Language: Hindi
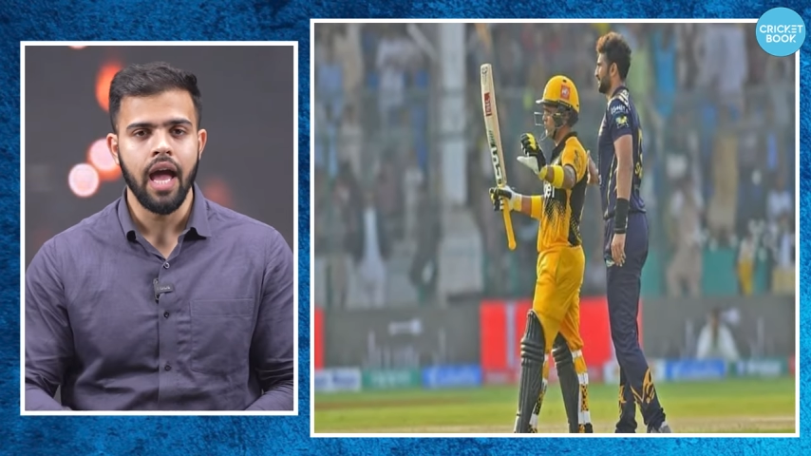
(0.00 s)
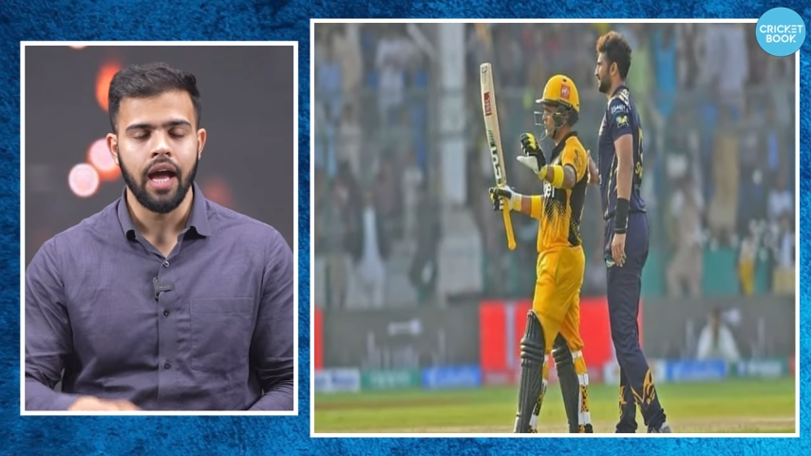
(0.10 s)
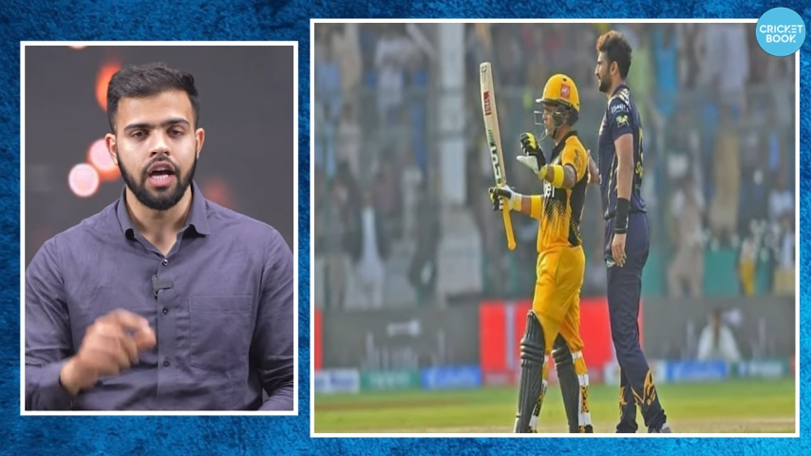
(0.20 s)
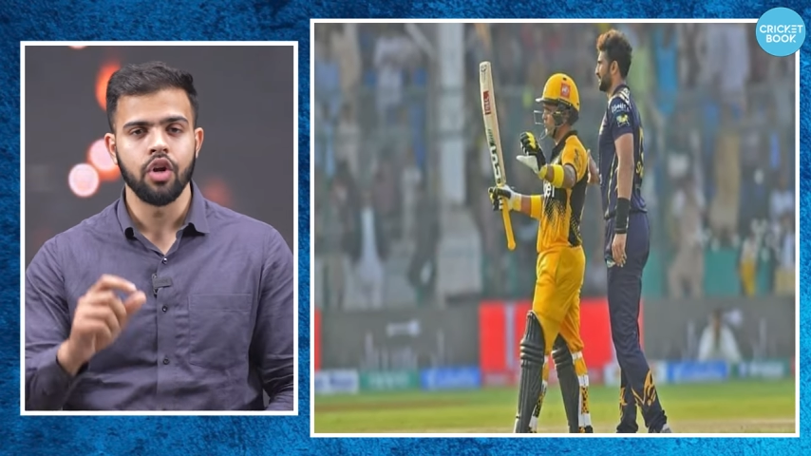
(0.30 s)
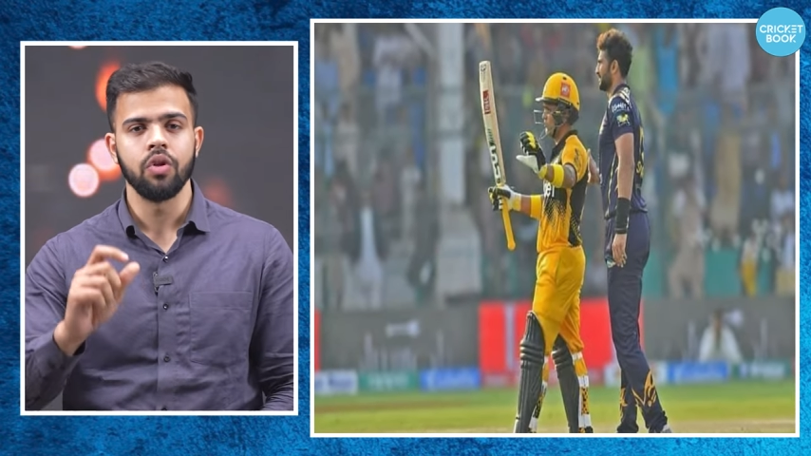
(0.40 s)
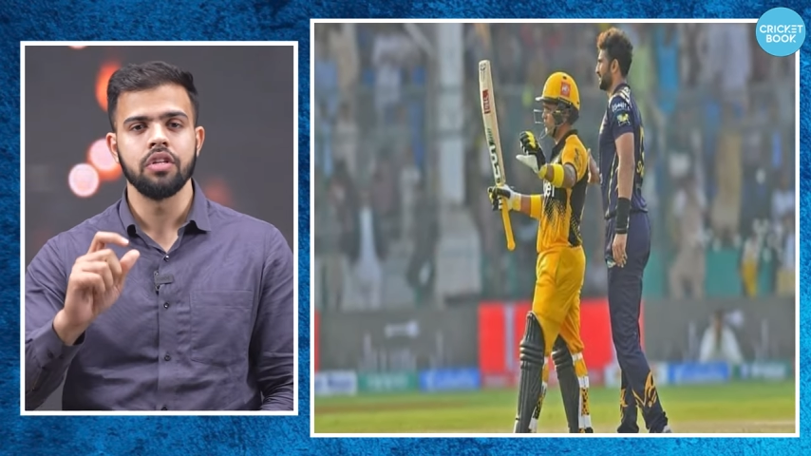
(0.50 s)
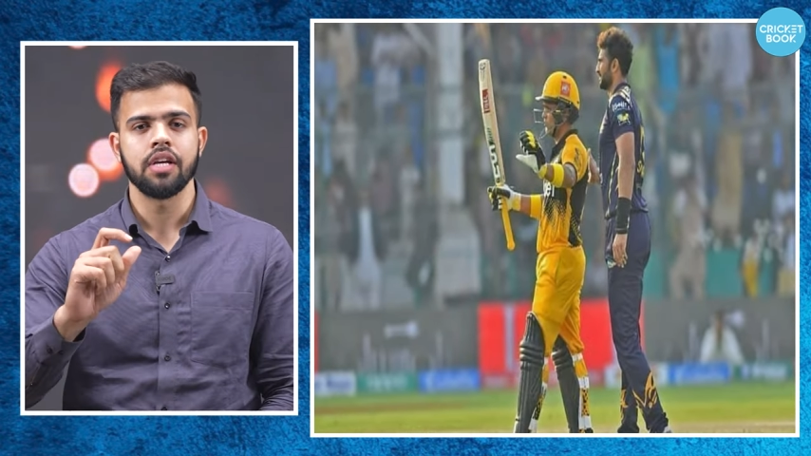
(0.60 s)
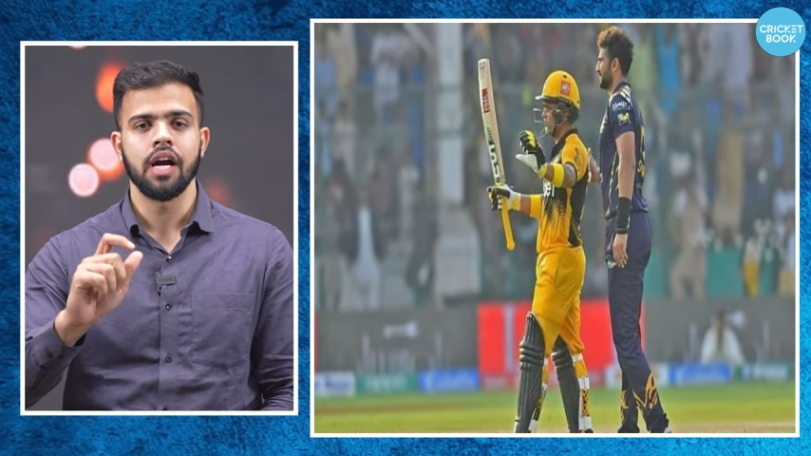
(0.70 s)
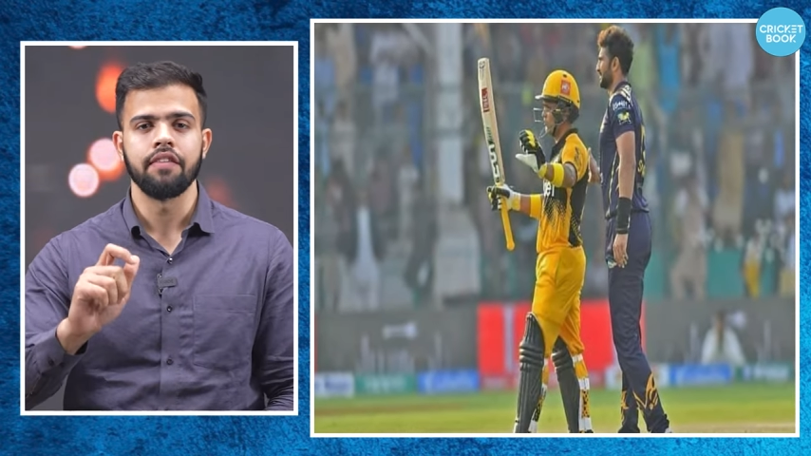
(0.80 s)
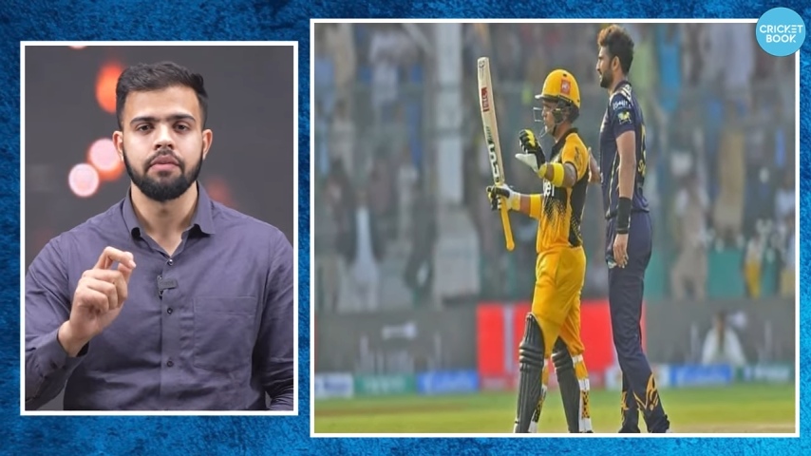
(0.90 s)
एंकर रोल
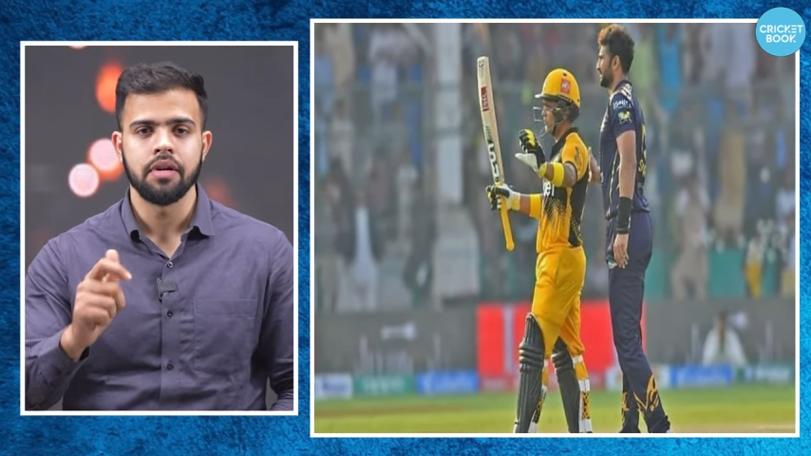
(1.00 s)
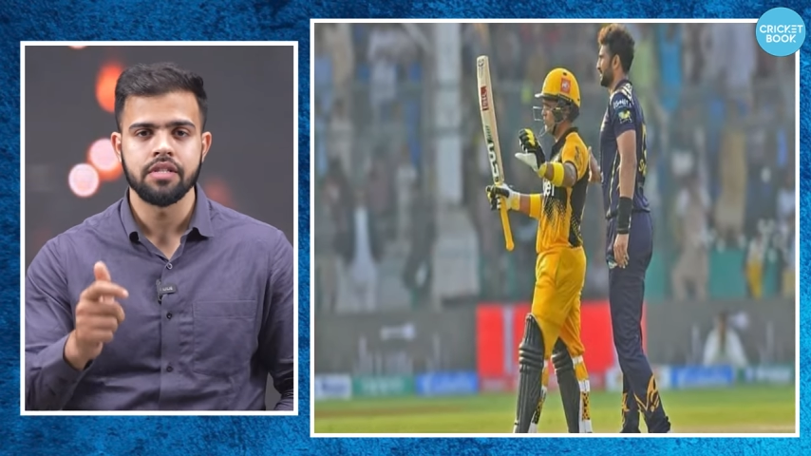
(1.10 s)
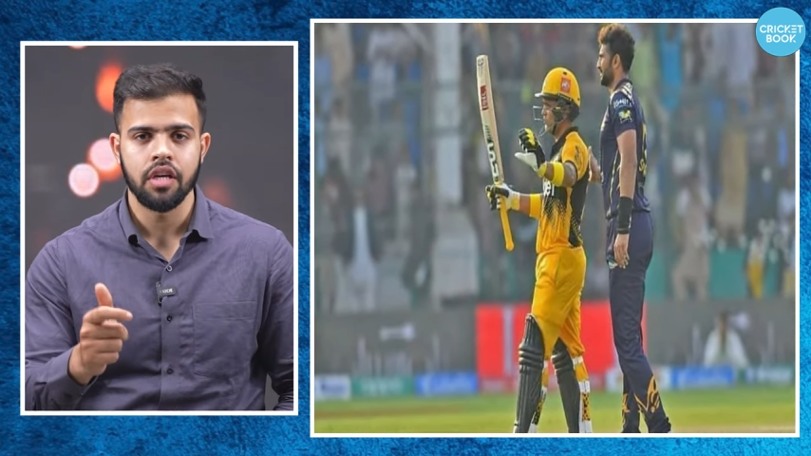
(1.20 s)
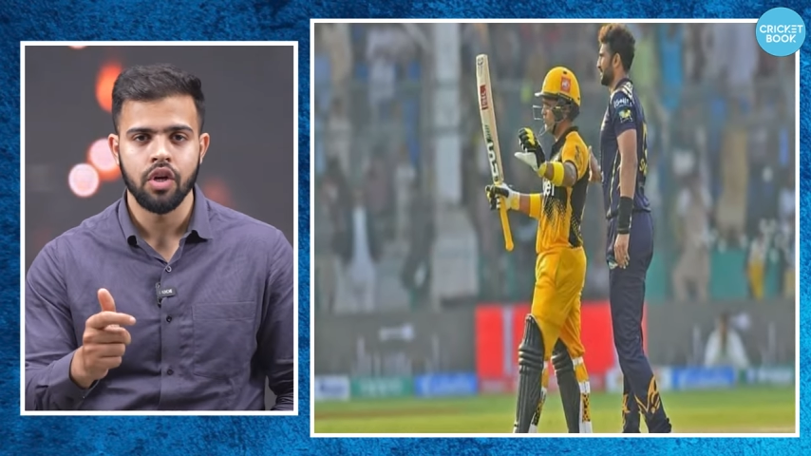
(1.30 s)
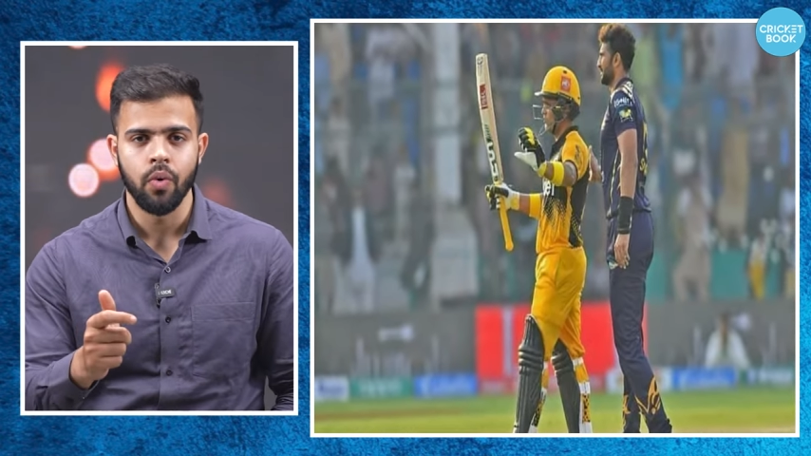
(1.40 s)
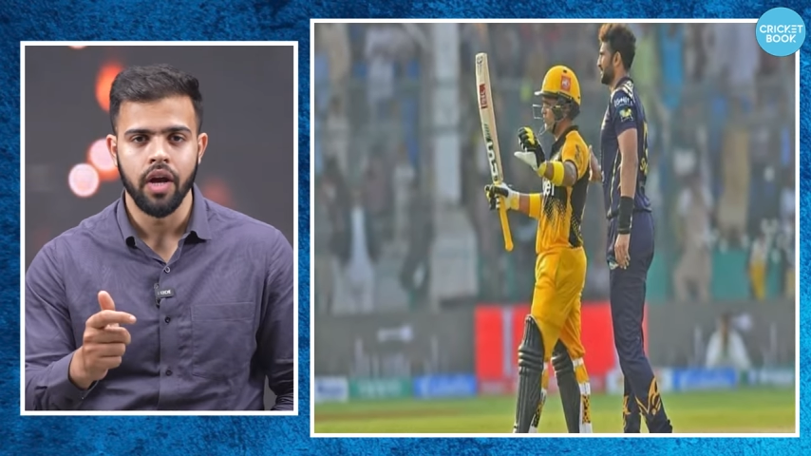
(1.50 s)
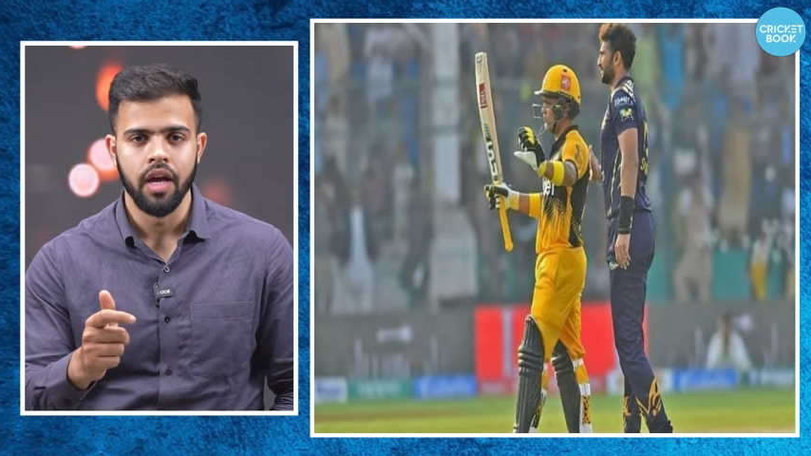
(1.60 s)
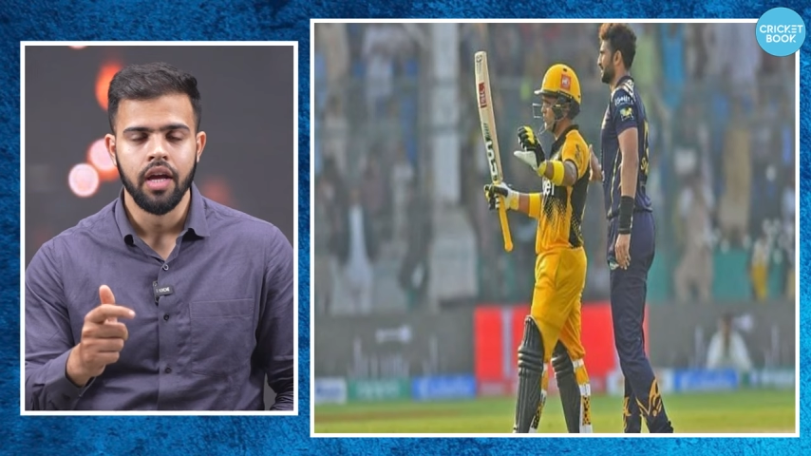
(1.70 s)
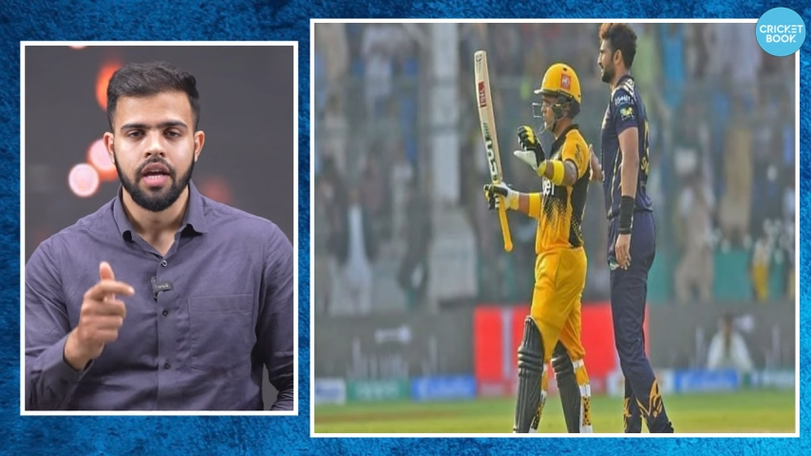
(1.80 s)
जिसका काफी बार जिक्र हुआ है